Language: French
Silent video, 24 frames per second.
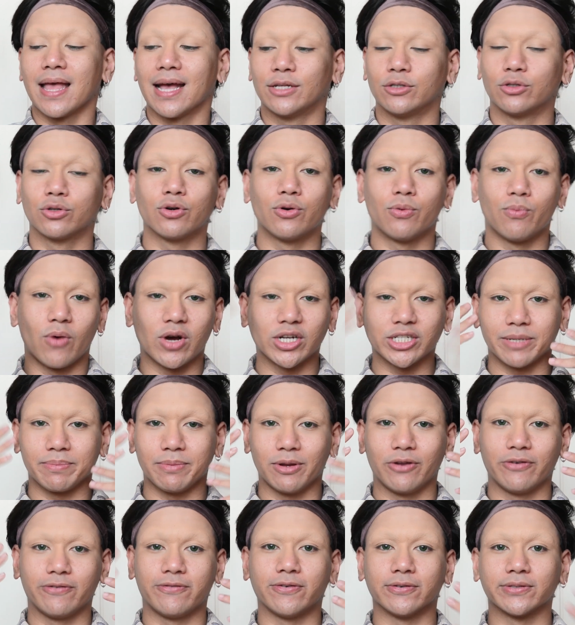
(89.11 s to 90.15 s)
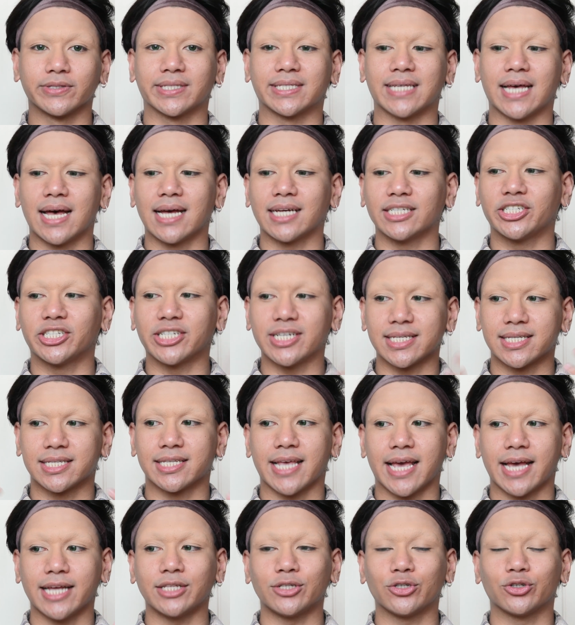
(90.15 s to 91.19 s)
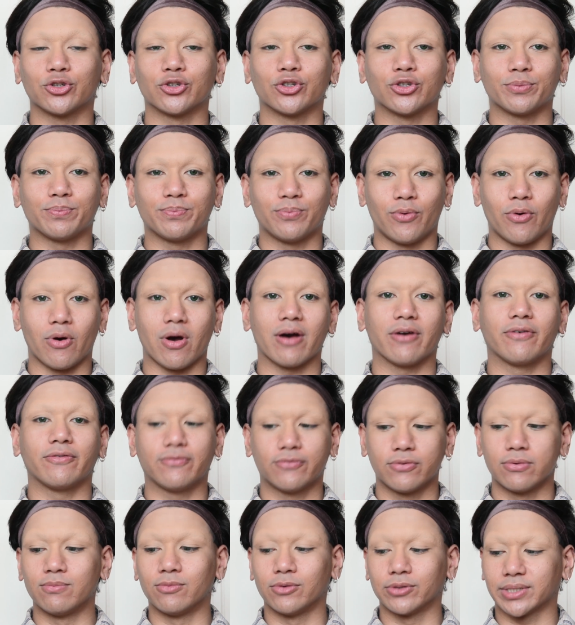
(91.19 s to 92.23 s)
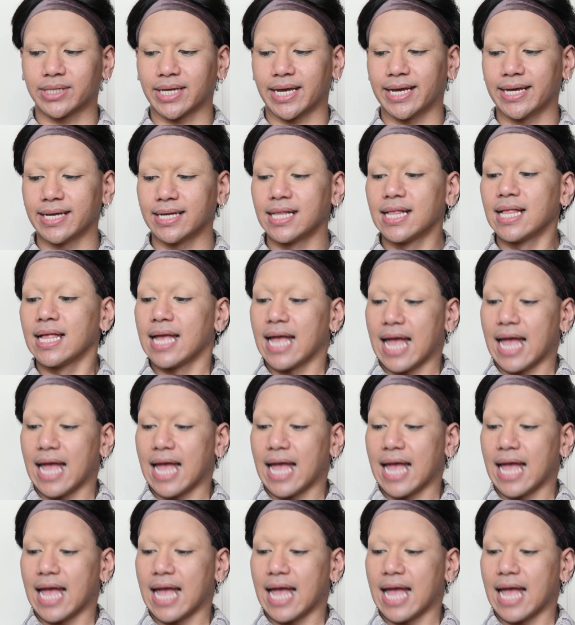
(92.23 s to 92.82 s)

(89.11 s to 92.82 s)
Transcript: Du coup, moi j'ai mis le fond de teint G7 juste pour vous montrer.